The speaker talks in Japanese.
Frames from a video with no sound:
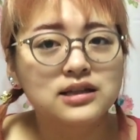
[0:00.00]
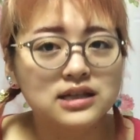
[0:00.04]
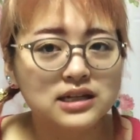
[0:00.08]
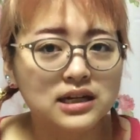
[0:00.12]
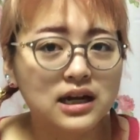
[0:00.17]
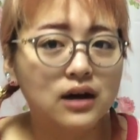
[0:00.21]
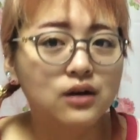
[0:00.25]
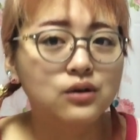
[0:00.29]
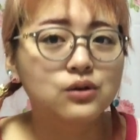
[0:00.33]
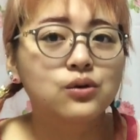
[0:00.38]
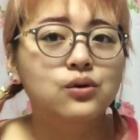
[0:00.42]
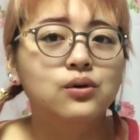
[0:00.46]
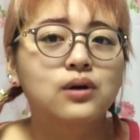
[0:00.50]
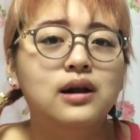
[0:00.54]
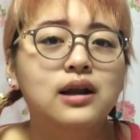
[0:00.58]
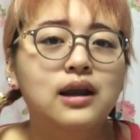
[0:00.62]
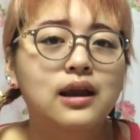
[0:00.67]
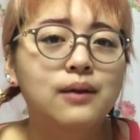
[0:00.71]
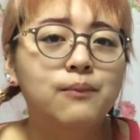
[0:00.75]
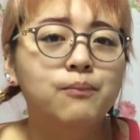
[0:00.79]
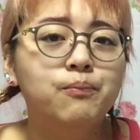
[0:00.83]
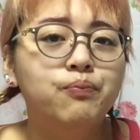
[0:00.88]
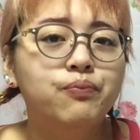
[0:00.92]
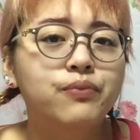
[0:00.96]
違う動画
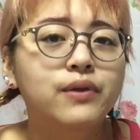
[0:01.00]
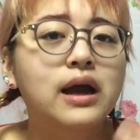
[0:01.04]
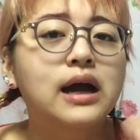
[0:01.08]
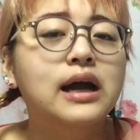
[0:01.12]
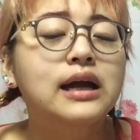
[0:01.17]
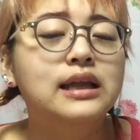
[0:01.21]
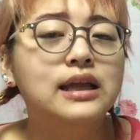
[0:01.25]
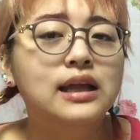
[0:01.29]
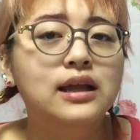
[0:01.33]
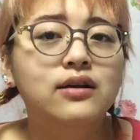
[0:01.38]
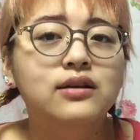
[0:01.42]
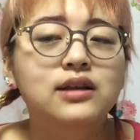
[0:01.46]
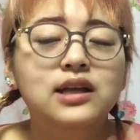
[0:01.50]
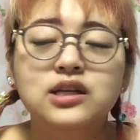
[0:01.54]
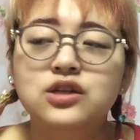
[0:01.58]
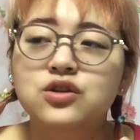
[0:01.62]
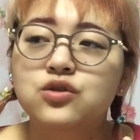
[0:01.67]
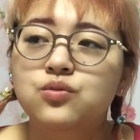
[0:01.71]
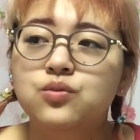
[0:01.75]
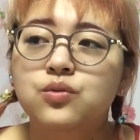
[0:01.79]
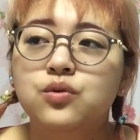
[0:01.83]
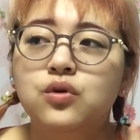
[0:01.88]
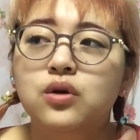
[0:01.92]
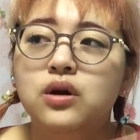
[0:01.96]
にあげて、私
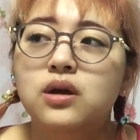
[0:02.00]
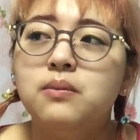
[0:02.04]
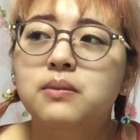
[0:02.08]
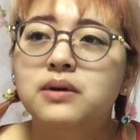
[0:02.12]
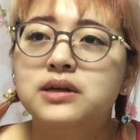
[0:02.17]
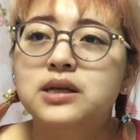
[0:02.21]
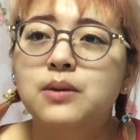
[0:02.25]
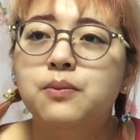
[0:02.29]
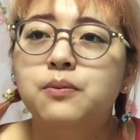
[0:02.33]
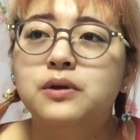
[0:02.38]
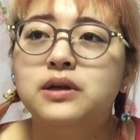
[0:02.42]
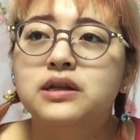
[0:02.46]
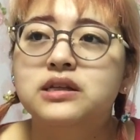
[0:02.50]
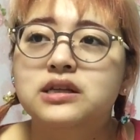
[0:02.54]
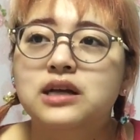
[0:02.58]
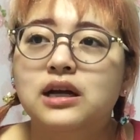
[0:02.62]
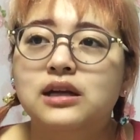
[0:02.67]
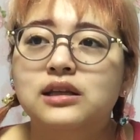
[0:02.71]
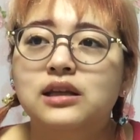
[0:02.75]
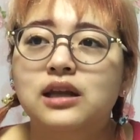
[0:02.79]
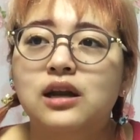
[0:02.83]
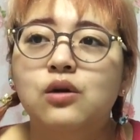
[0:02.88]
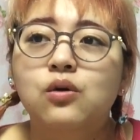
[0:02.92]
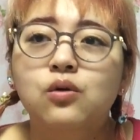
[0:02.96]
のもう今サプリ
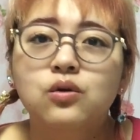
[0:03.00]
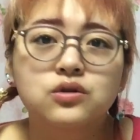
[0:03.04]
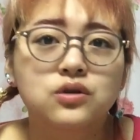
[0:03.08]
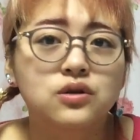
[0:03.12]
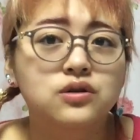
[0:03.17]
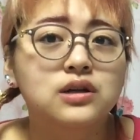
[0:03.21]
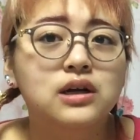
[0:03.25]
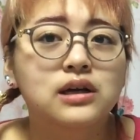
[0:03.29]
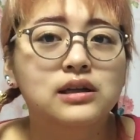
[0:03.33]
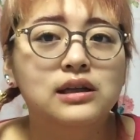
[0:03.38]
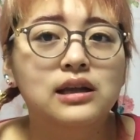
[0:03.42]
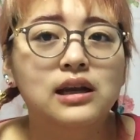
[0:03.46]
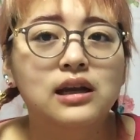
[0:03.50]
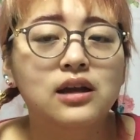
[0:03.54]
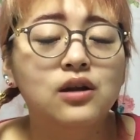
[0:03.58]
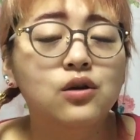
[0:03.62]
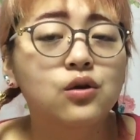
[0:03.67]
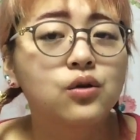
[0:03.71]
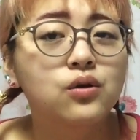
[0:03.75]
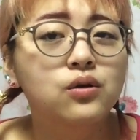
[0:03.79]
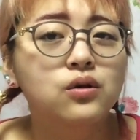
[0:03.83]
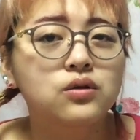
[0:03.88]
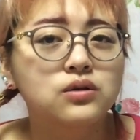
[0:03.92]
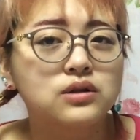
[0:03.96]
使ったり、酵素使ったり、い
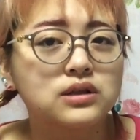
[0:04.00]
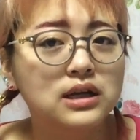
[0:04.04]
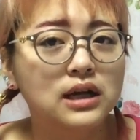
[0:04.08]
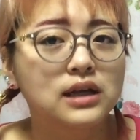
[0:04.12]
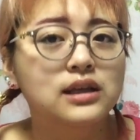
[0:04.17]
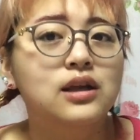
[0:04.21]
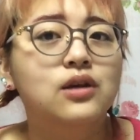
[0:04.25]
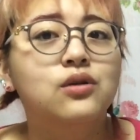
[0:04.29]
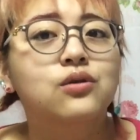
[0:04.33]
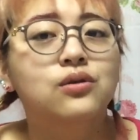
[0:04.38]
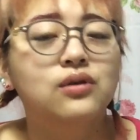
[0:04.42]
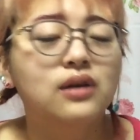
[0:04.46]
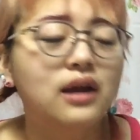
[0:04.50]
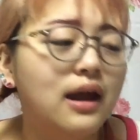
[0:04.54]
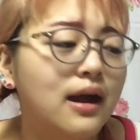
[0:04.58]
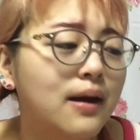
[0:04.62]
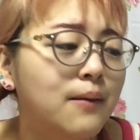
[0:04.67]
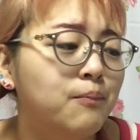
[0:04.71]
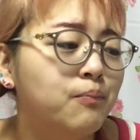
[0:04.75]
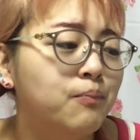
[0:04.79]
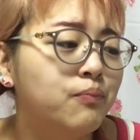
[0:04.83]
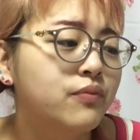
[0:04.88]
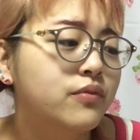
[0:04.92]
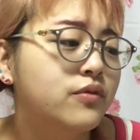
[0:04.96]
ろいろ使ってるの
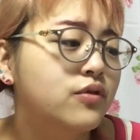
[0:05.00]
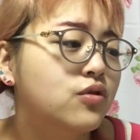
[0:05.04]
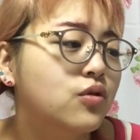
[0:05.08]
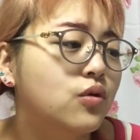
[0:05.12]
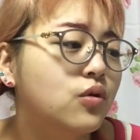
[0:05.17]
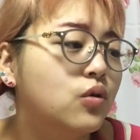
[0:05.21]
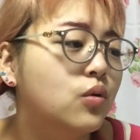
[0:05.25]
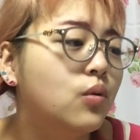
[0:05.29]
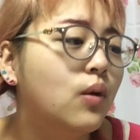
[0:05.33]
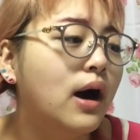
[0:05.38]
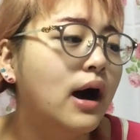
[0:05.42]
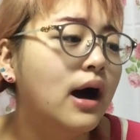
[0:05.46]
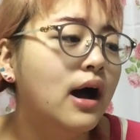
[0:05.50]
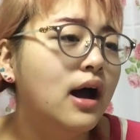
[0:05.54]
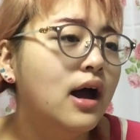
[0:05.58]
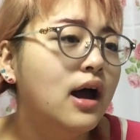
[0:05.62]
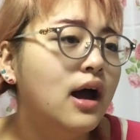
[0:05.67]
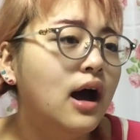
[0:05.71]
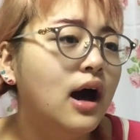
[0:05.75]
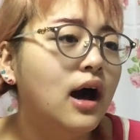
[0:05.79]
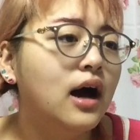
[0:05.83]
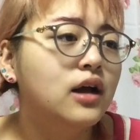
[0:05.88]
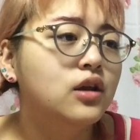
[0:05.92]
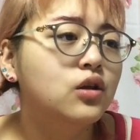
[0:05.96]
で、そういうのは、
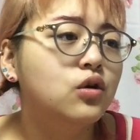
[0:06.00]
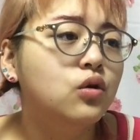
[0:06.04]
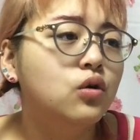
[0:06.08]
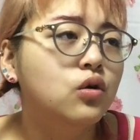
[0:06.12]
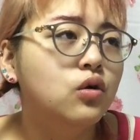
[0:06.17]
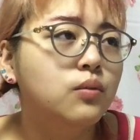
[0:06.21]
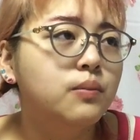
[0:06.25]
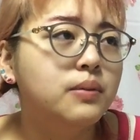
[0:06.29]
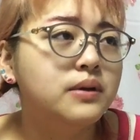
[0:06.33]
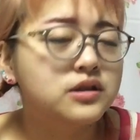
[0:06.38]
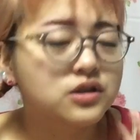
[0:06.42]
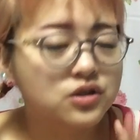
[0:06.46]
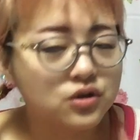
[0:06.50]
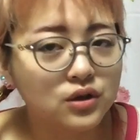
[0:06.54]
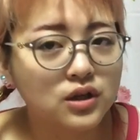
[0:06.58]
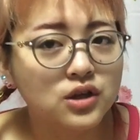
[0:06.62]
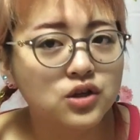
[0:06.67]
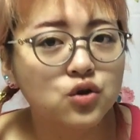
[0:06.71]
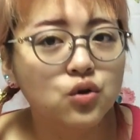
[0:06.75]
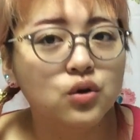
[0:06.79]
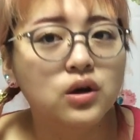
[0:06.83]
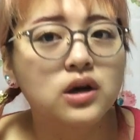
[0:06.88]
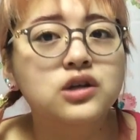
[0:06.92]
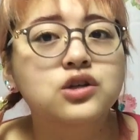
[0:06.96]
あの、別ので
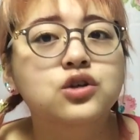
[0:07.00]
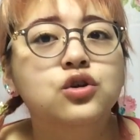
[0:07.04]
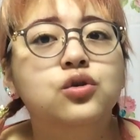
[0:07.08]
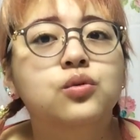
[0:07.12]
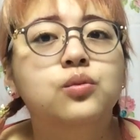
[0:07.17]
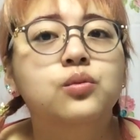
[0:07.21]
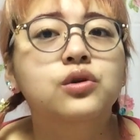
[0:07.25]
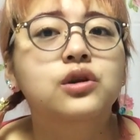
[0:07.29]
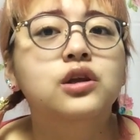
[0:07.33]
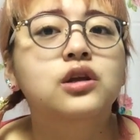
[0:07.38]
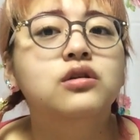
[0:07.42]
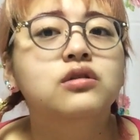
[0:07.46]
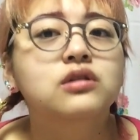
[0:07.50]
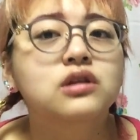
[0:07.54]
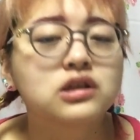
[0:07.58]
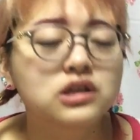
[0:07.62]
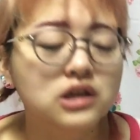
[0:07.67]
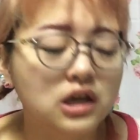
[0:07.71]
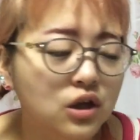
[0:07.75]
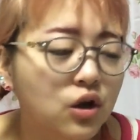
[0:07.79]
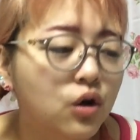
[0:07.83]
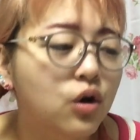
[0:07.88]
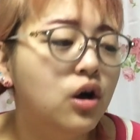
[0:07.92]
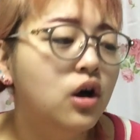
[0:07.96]
紹介しようと思ってるんです
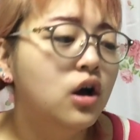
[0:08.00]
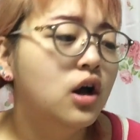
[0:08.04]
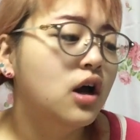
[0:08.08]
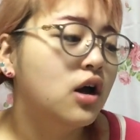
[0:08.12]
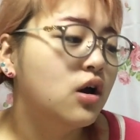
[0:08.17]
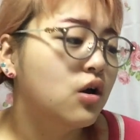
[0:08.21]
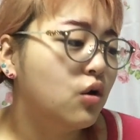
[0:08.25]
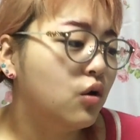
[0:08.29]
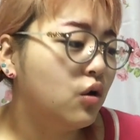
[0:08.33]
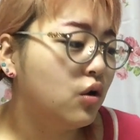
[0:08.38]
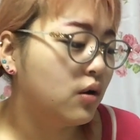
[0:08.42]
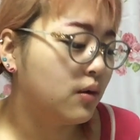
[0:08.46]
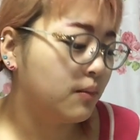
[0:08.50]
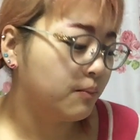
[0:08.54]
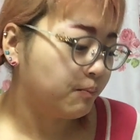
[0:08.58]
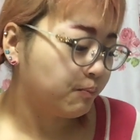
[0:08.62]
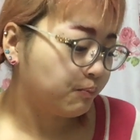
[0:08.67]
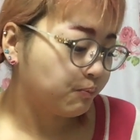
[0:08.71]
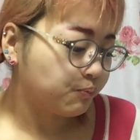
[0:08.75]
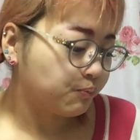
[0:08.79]
けど、この、